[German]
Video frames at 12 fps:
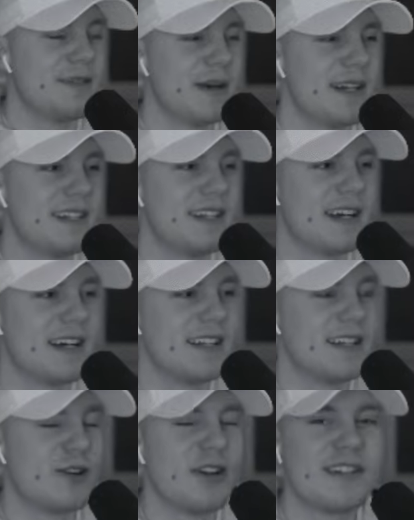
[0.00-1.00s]
Ich meine, der,
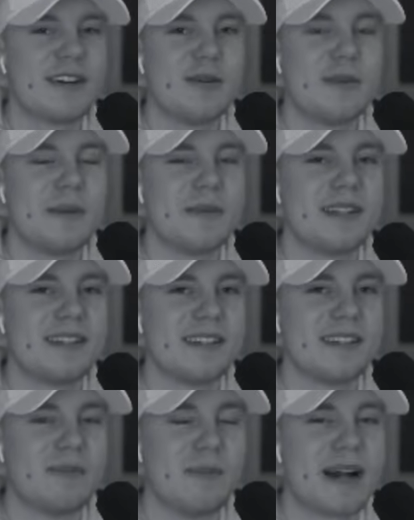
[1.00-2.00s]
der könnte ja auch mal mit
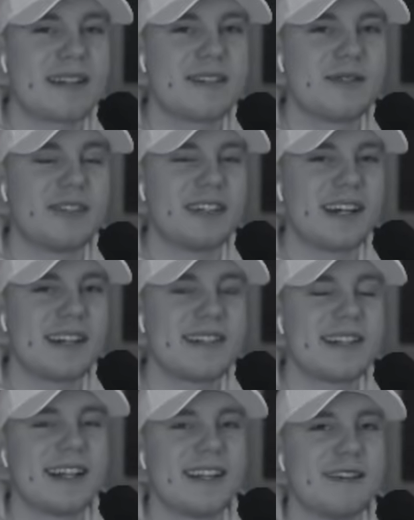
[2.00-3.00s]
äh, Max und
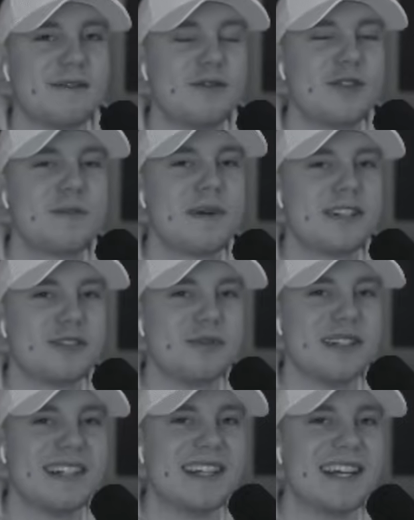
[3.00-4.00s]
Chris dann Fußball
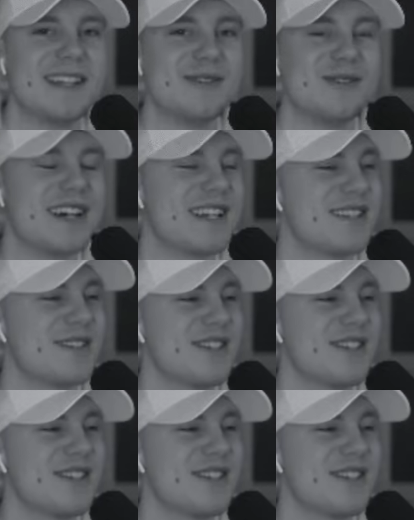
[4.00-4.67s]
spielen gehen oder